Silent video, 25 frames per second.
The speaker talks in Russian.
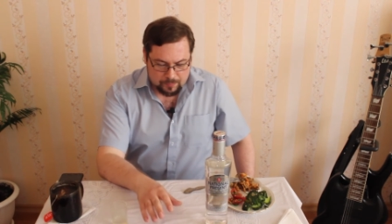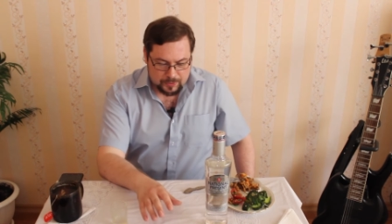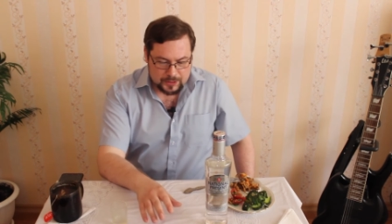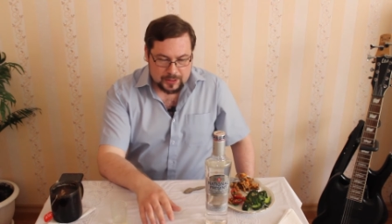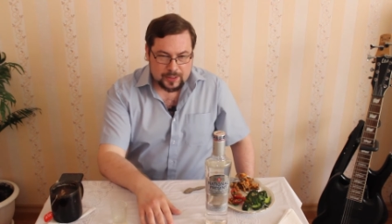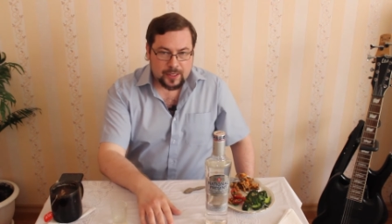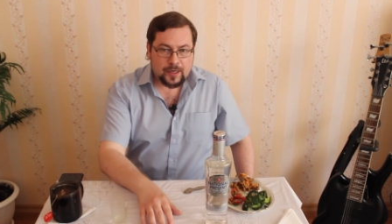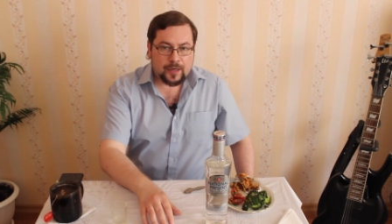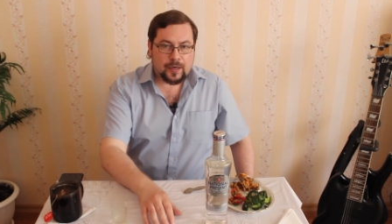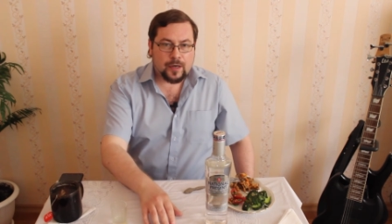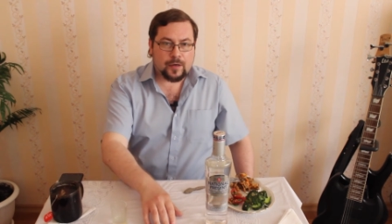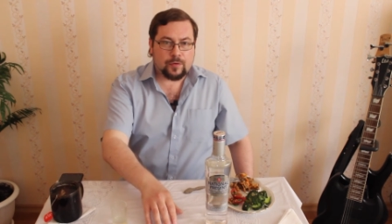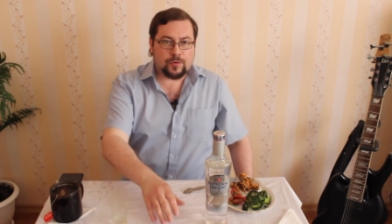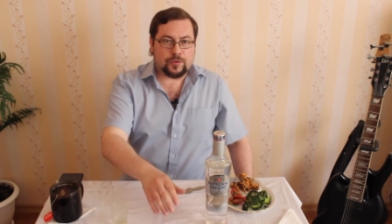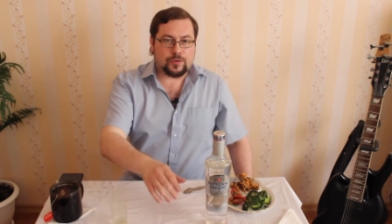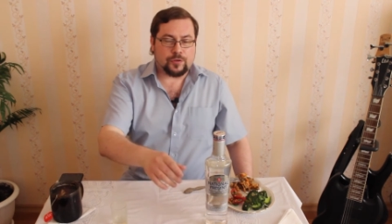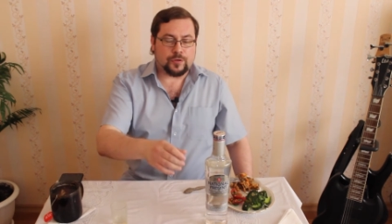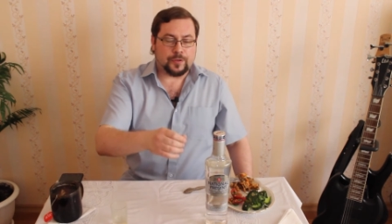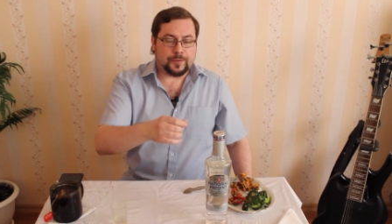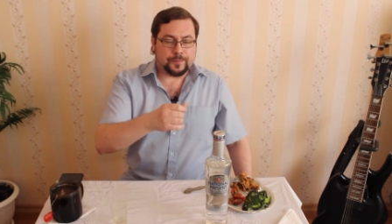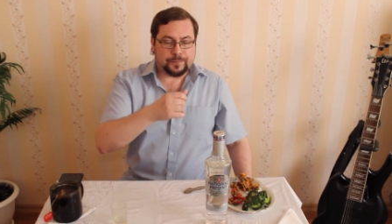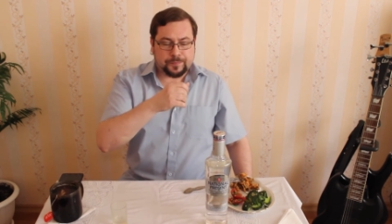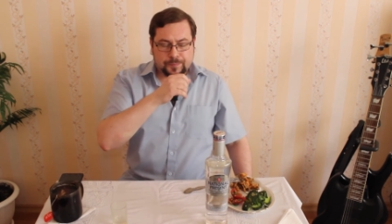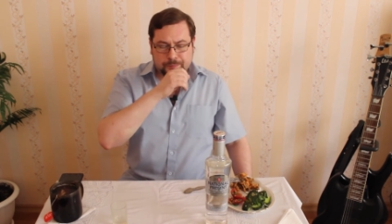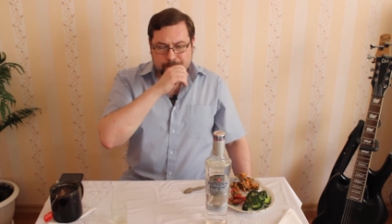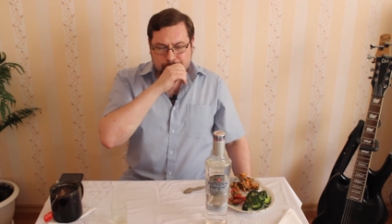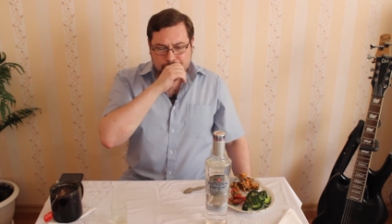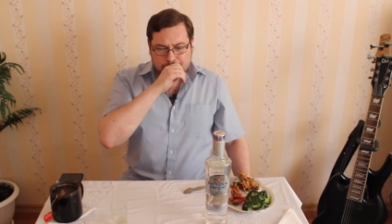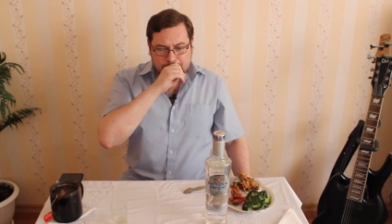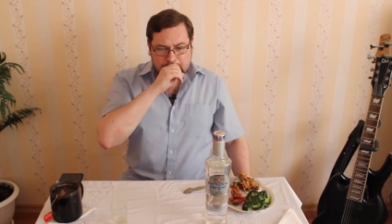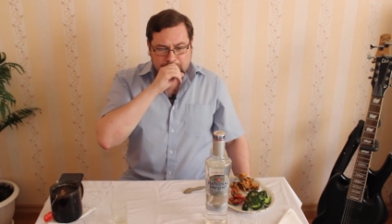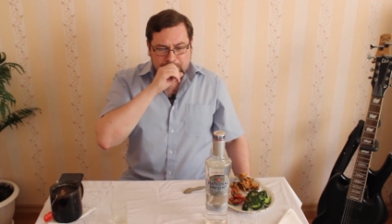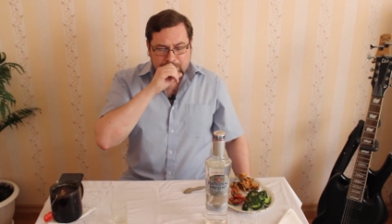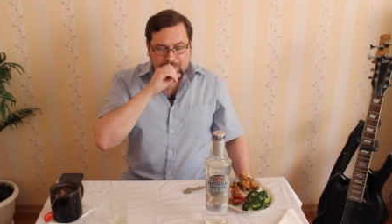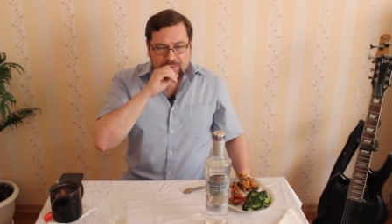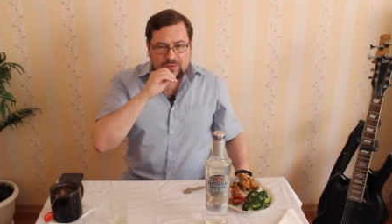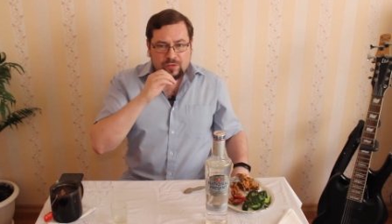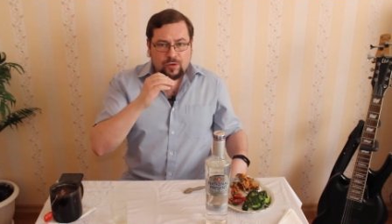мысля хорошая,
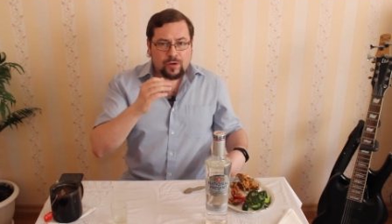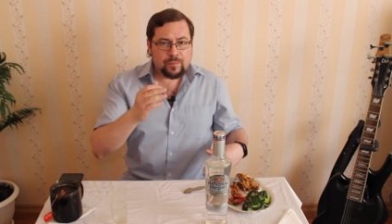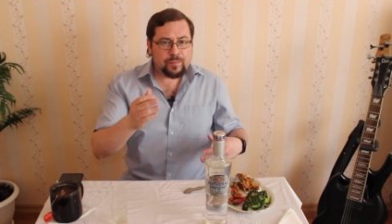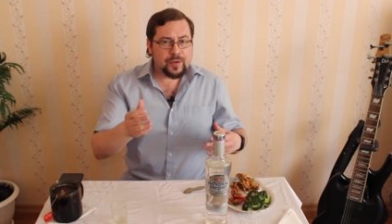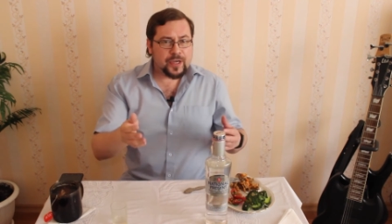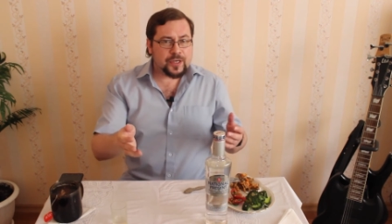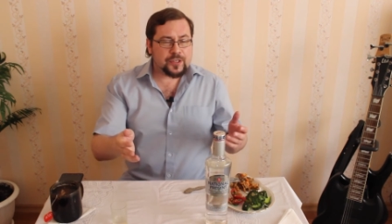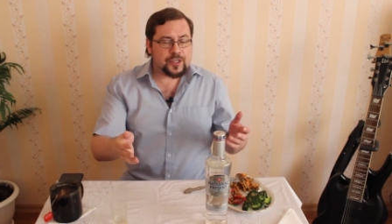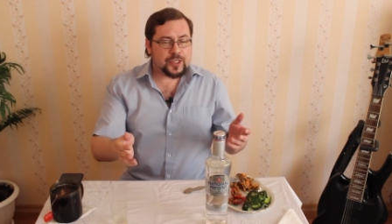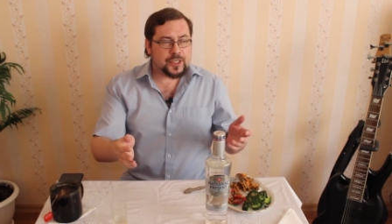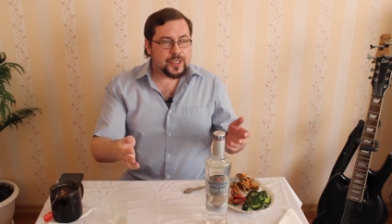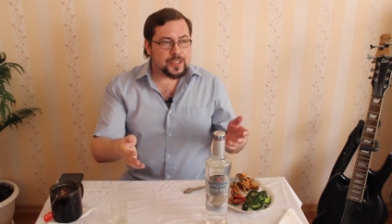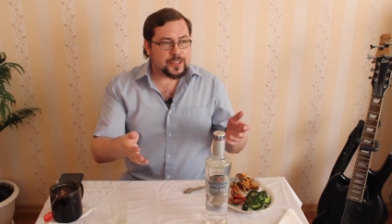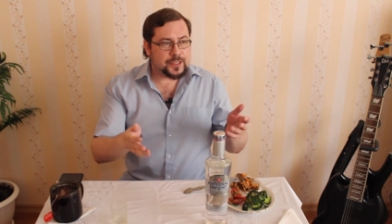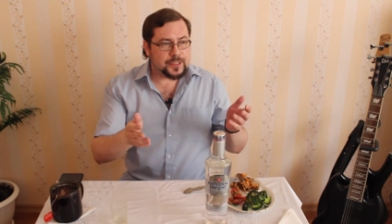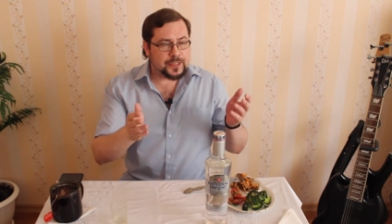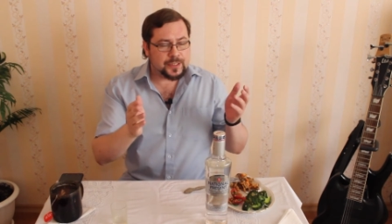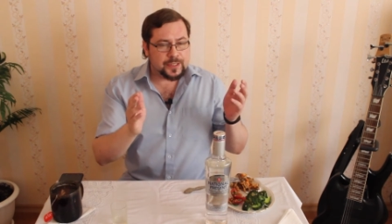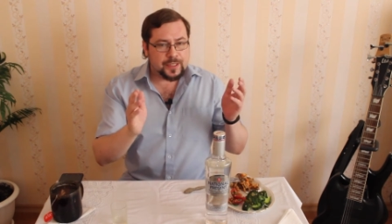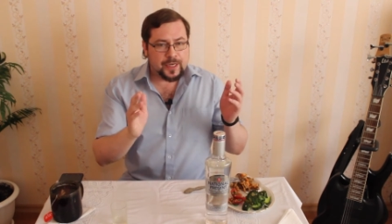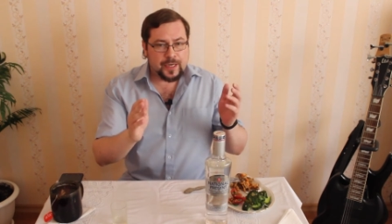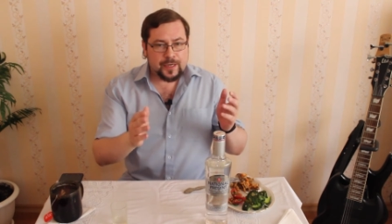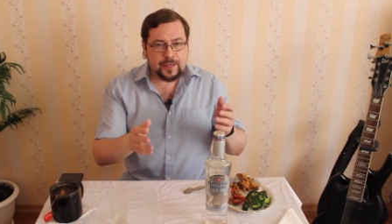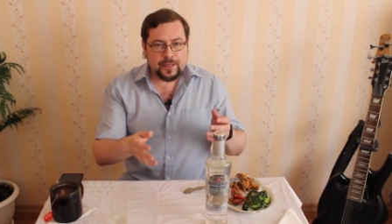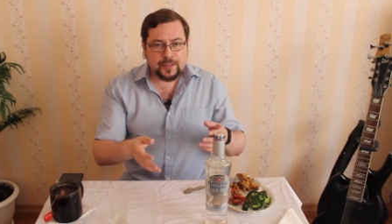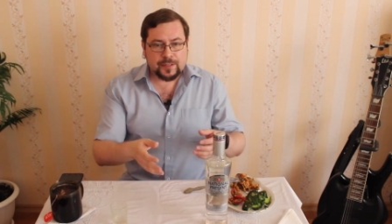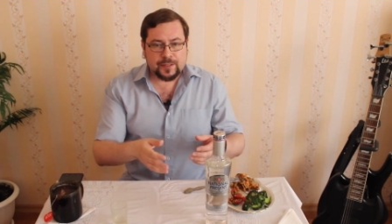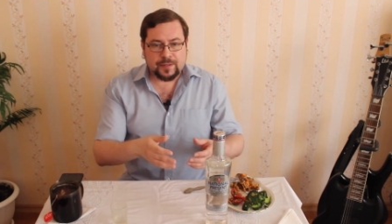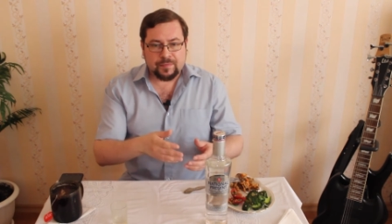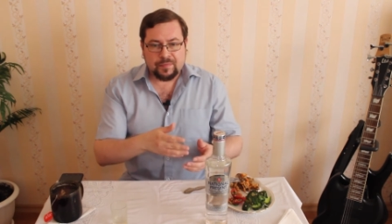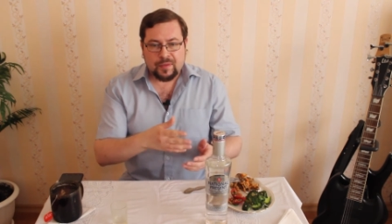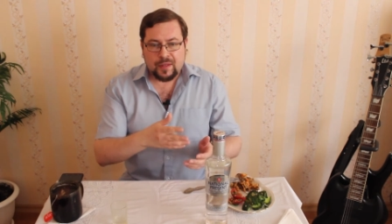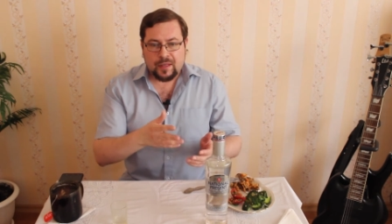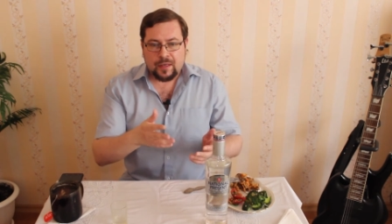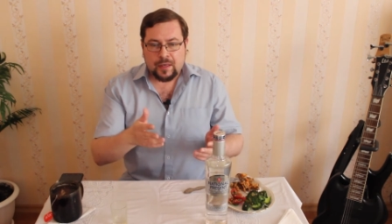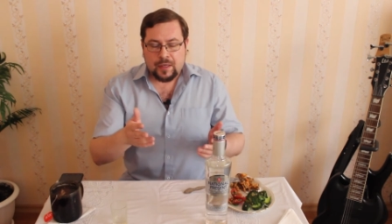но опять же есть и эгоизм,